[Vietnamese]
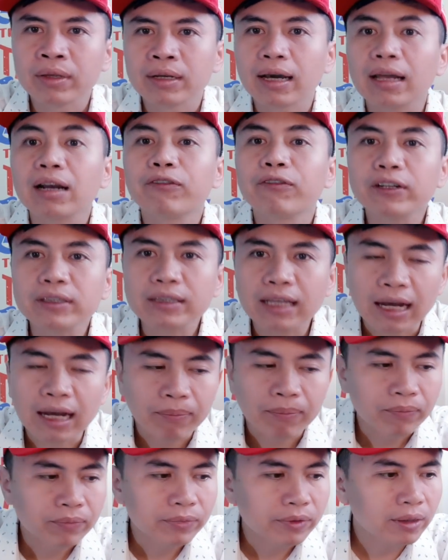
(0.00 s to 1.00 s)
khá là phức
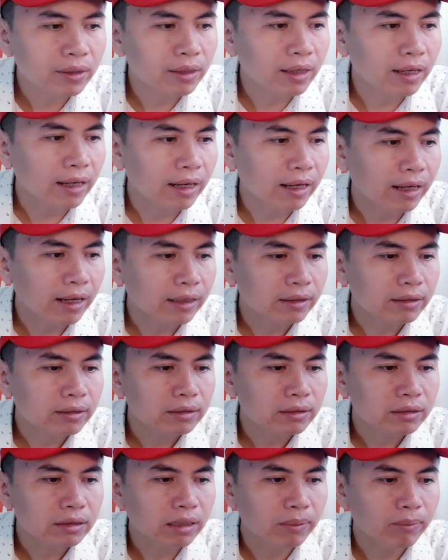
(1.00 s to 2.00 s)
tạp tức là
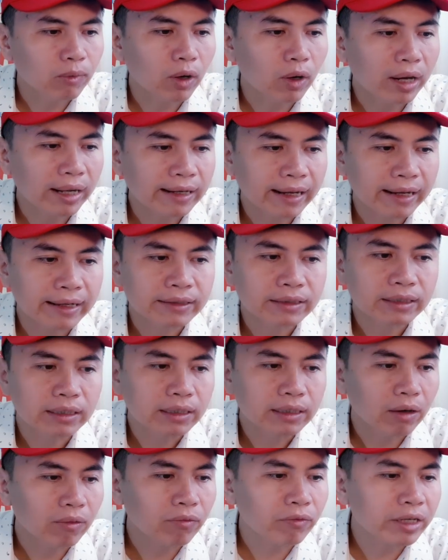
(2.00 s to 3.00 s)
tập đoàn này
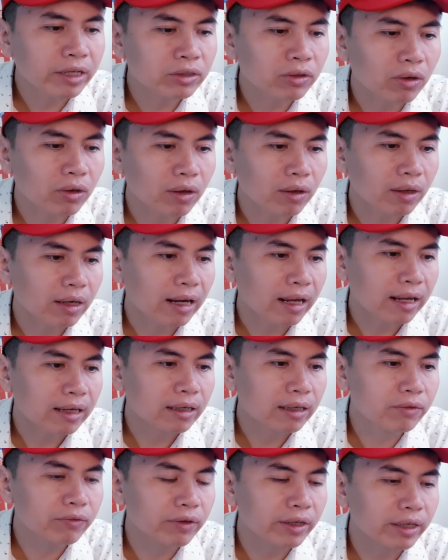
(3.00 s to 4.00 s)
chỉ đóng vai trò là
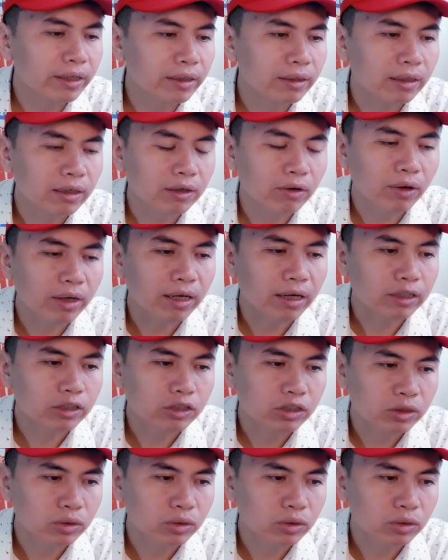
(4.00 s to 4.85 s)
đơn vị gọi là